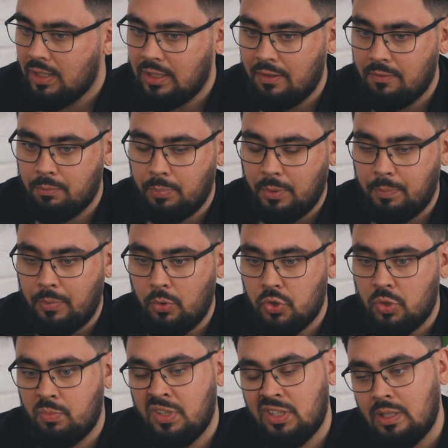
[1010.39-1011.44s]
там,
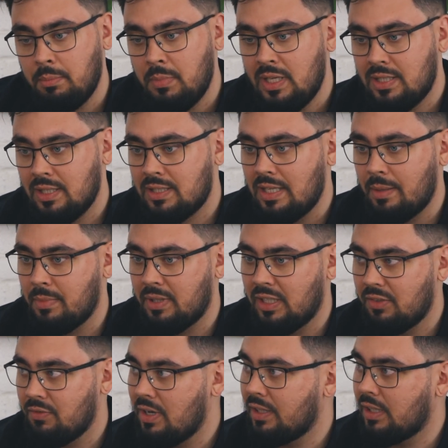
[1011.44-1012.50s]
предположим, не на месяц, там, а
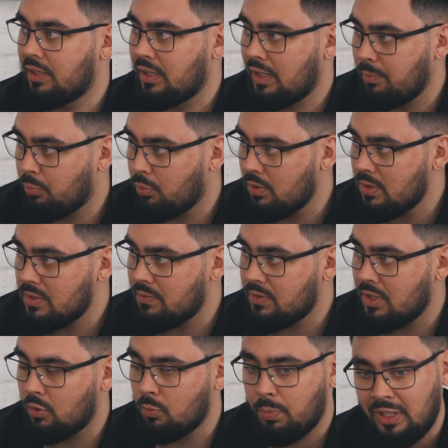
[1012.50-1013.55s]
на два, на три
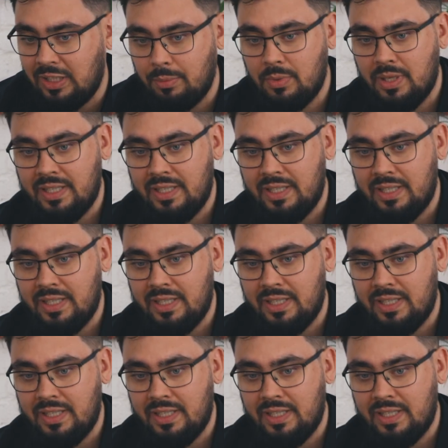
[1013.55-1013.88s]
пользования, но при этом